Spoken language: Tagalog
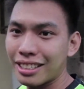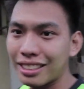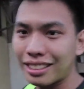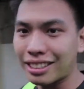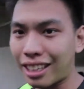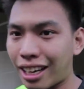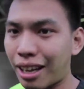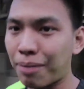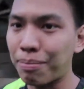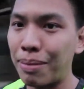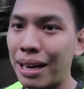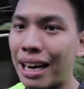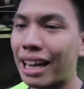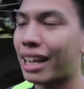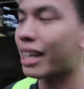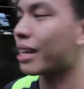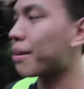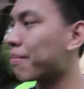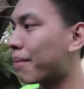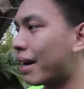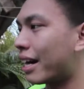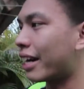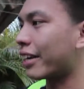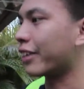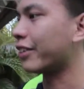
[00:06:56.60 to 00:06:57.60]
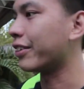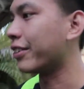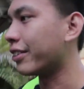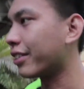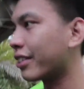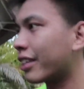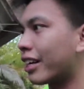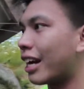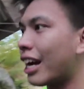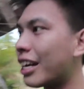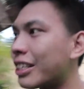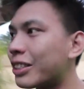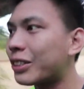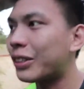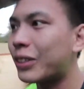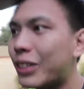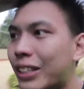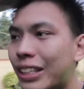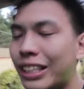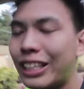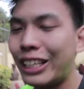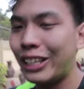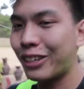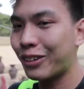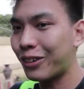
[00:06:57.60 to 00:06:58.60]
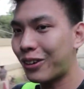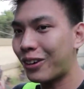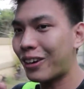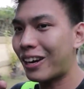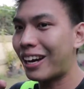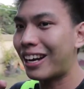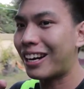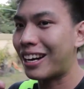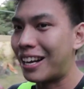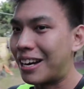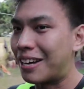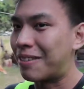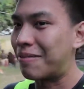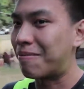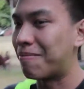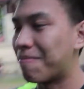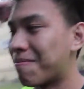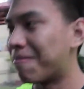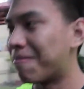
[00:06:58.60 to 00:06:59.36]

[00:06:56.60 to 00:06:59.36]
sa kabilang ibayo. Kaso hindi ko alam